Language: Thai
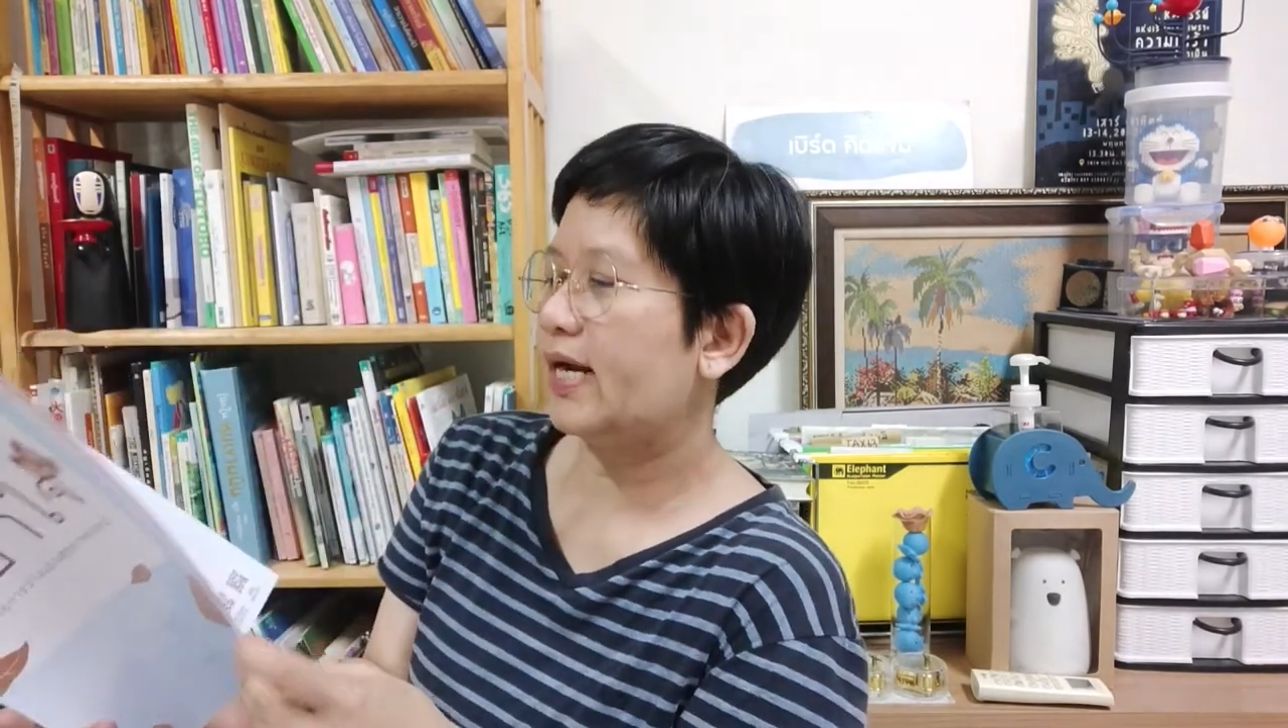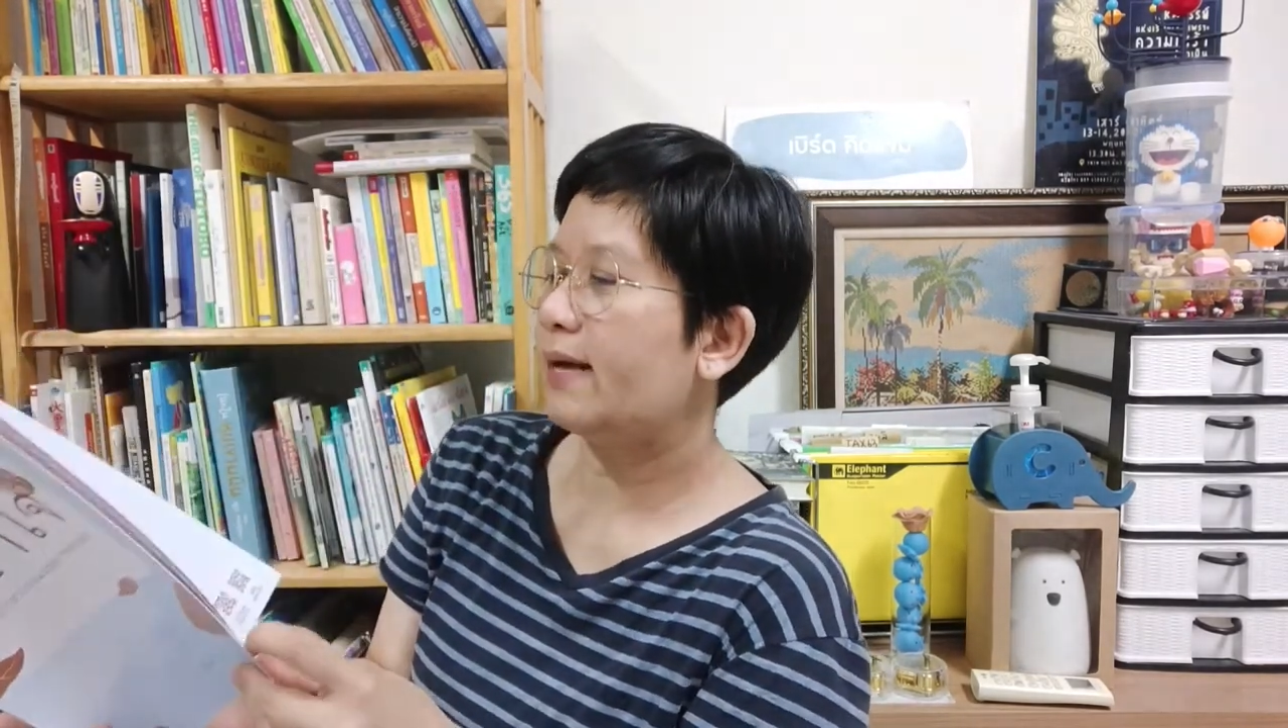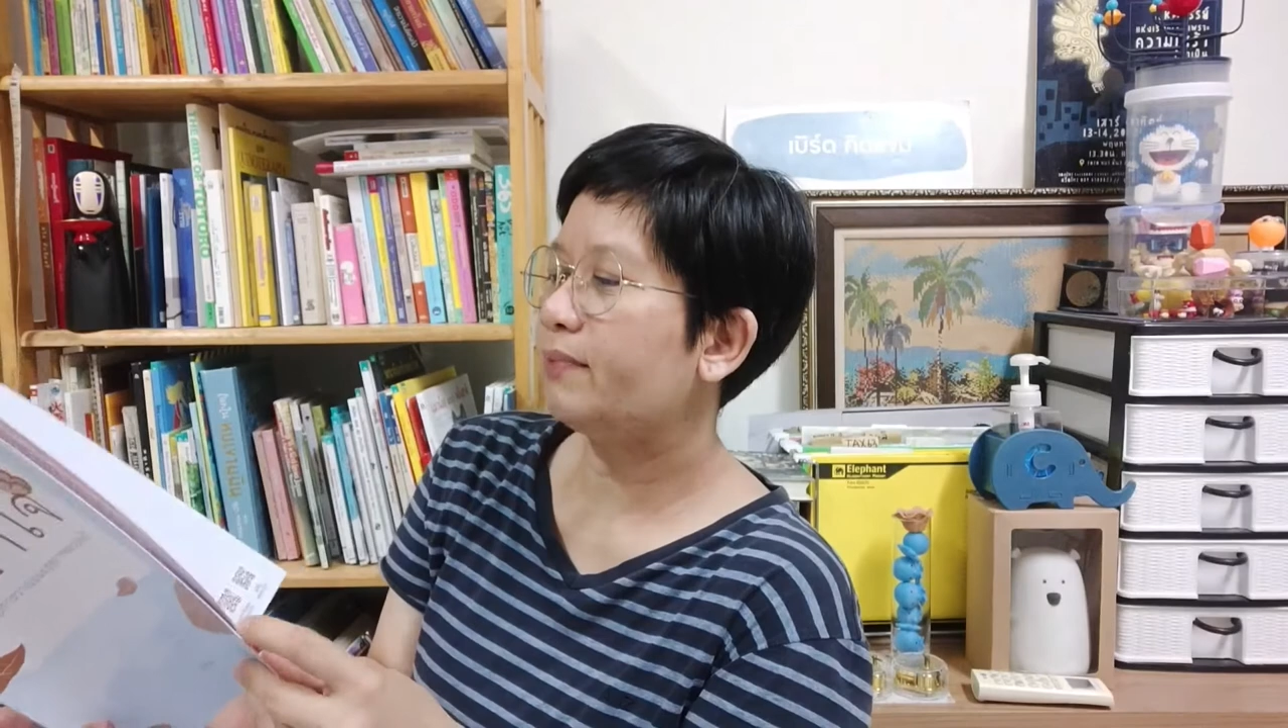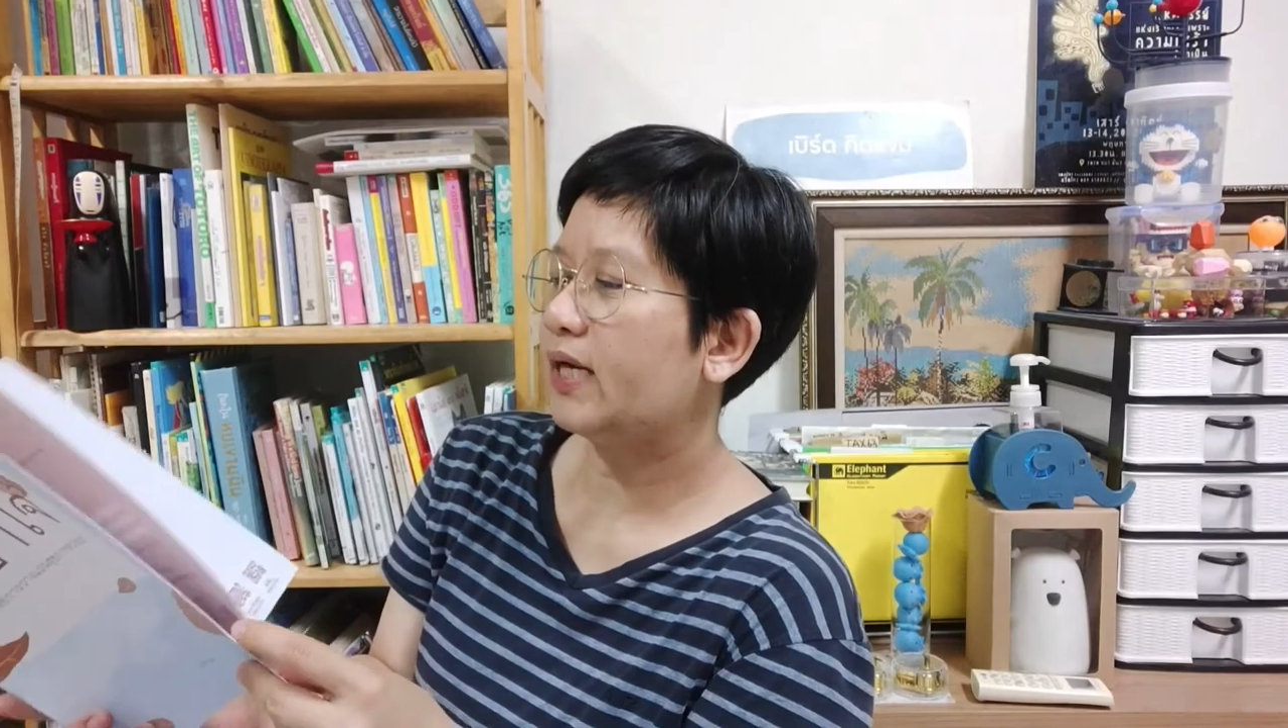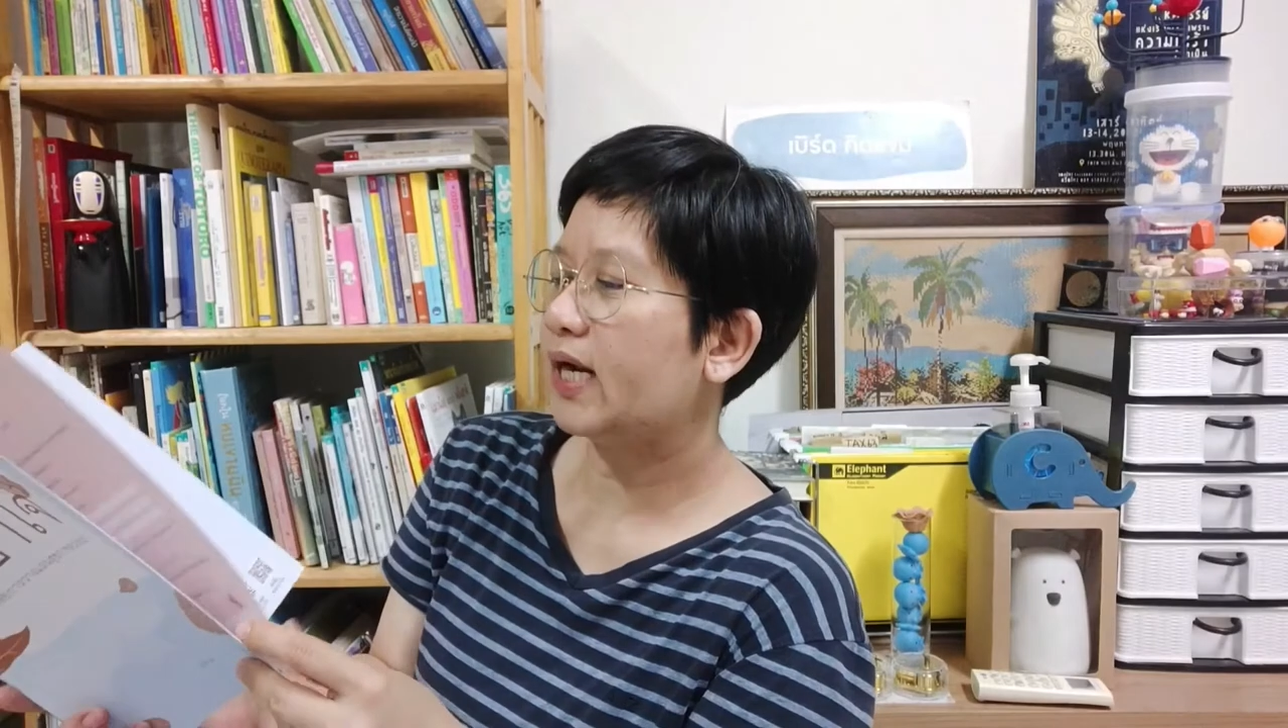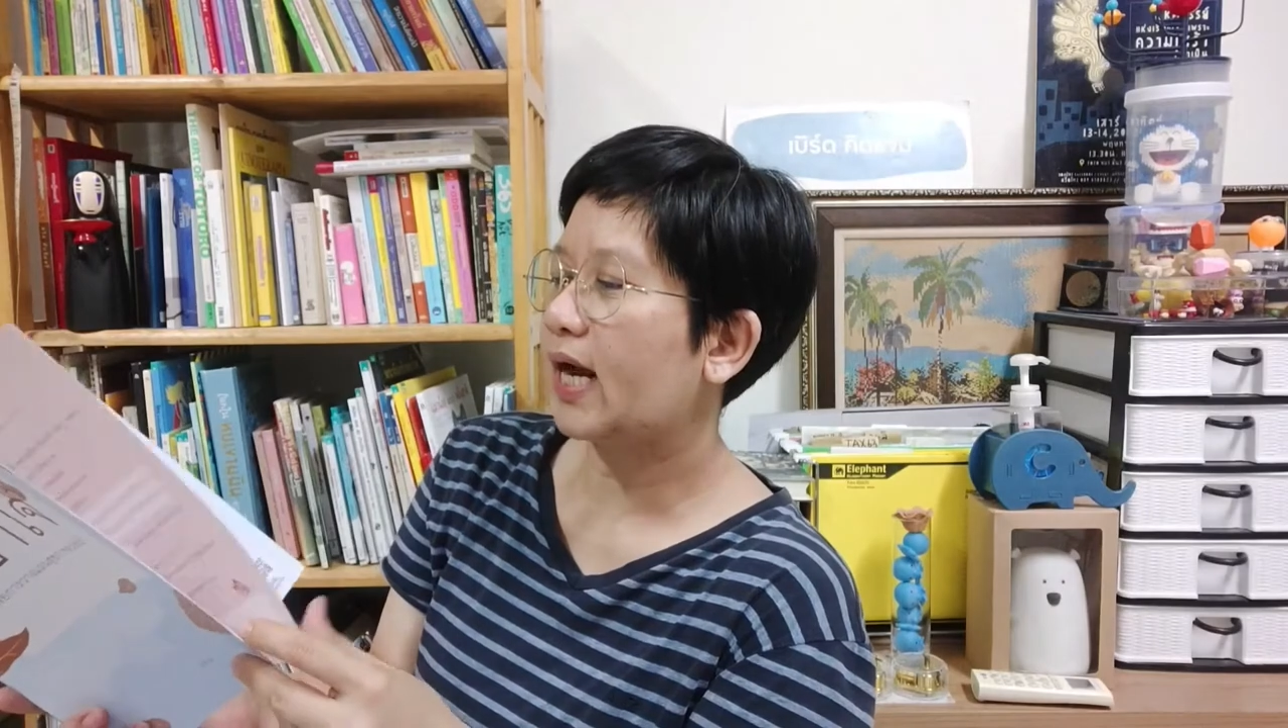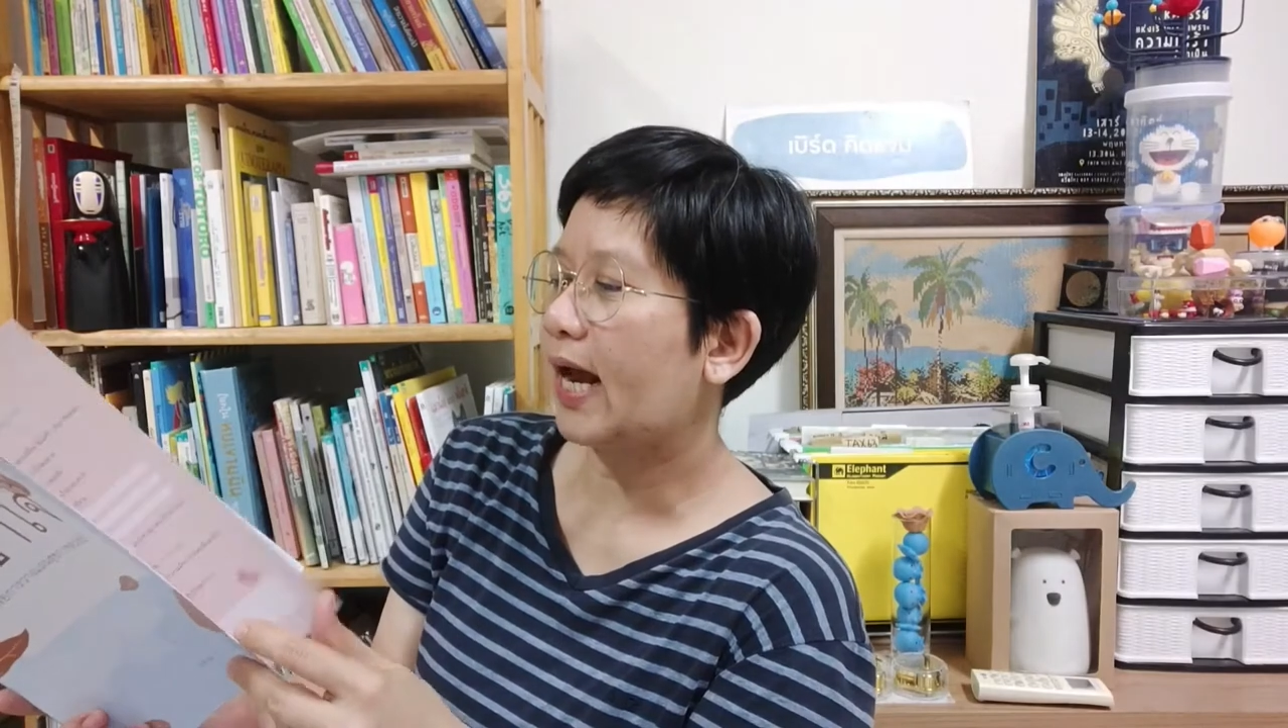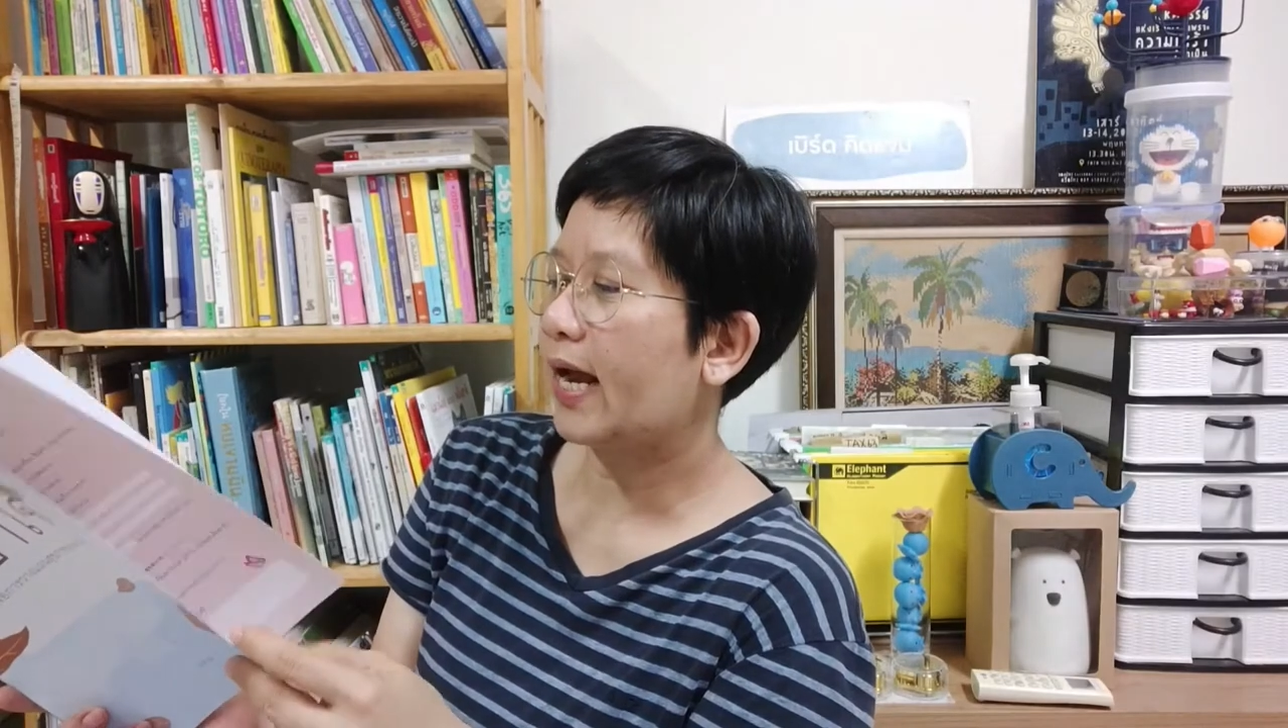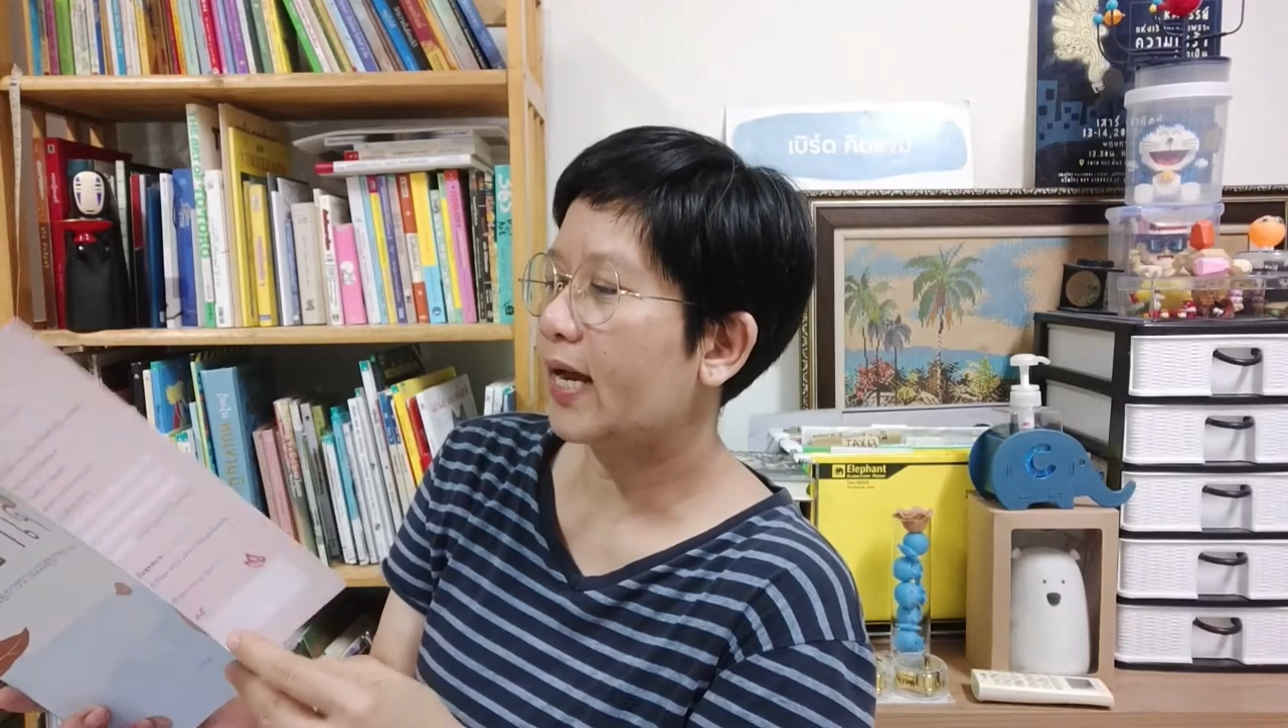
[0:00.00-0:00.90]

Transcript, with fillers: เล่มนี้นะคะ